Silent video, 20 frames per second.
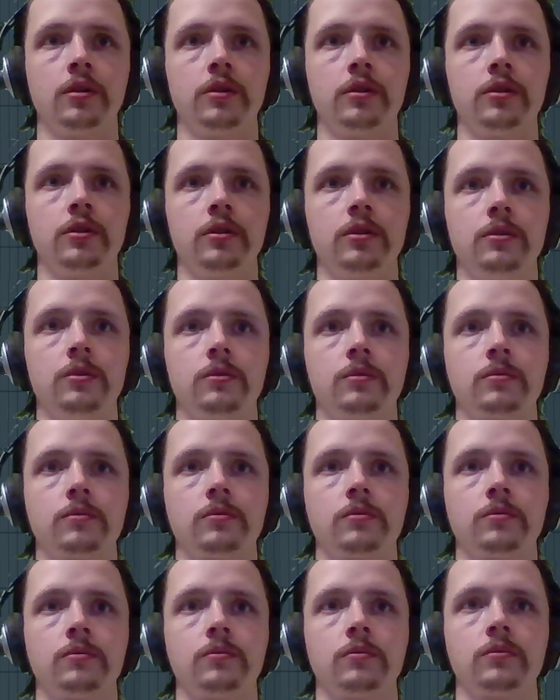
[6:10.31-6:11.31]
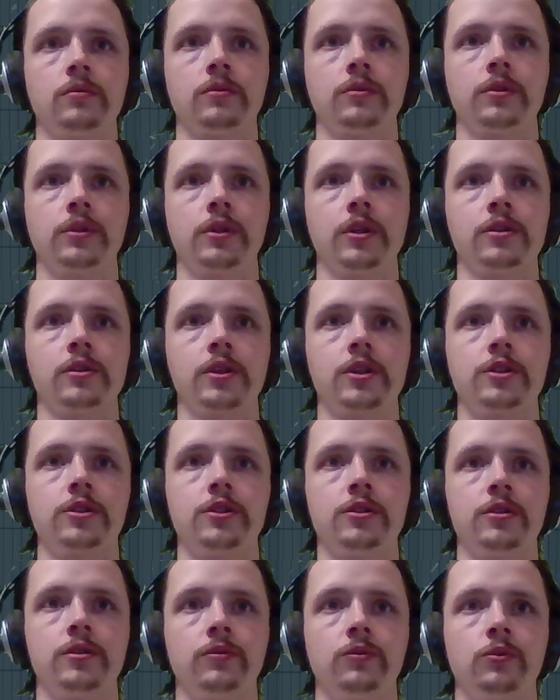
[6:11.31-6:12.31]
и
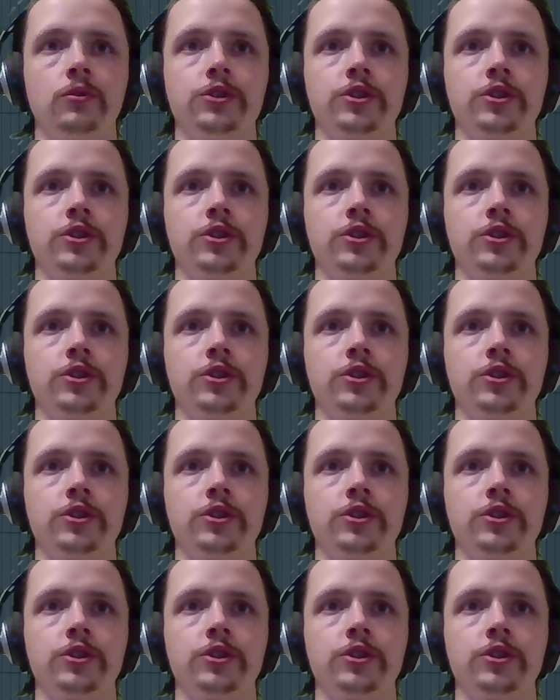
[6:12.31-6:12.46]
назначить его